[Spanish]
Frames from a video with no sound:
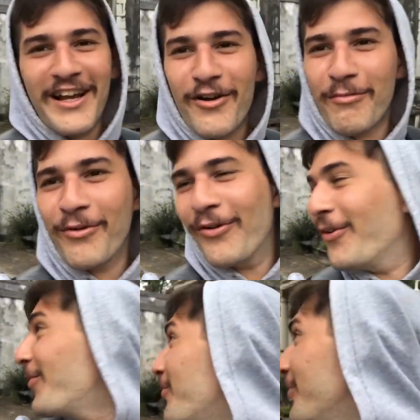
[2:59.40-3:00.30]
sea, es
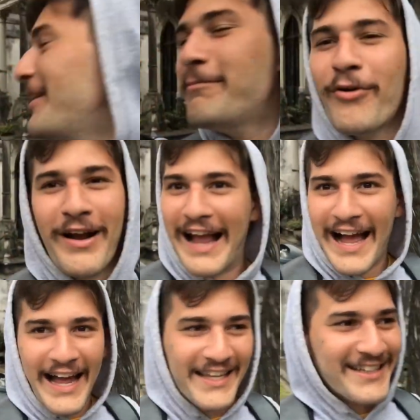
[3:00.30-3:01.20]
como, como tipo
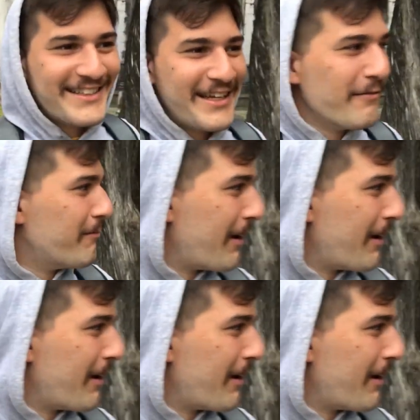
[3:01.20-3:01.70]
calle, así.